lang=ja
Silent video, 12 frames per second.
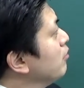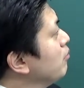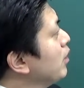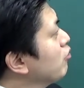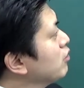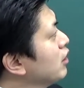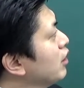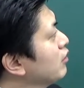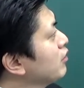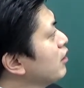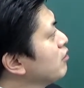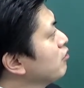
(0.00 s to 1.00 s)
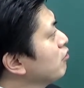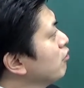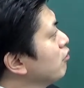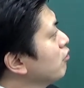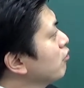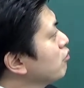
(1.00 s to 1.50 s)
こちらは最初
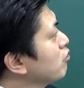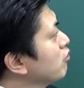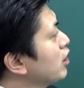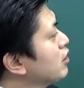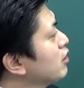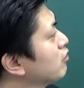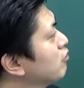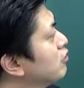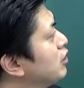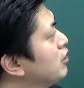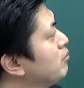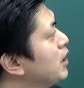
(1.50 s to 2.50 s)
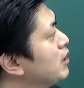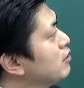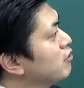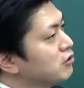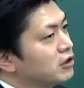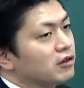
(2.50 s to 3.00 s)
のご紹介した通り
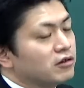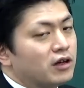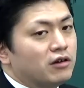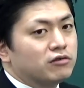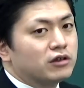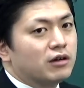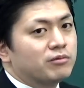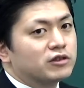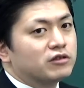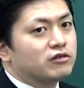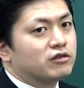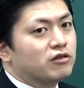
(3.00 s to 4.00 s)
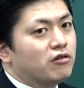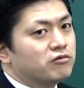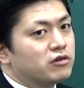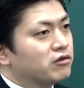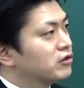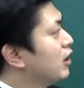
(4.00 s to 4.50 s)
イメージ通りですね、不可物塗ると
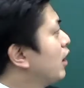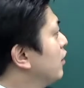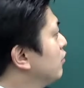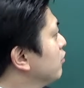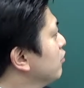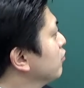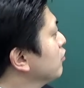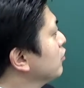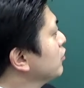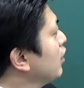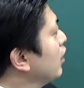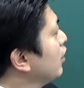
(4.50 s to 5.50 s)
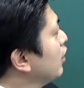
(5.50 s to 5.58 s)
腐食が減るということです。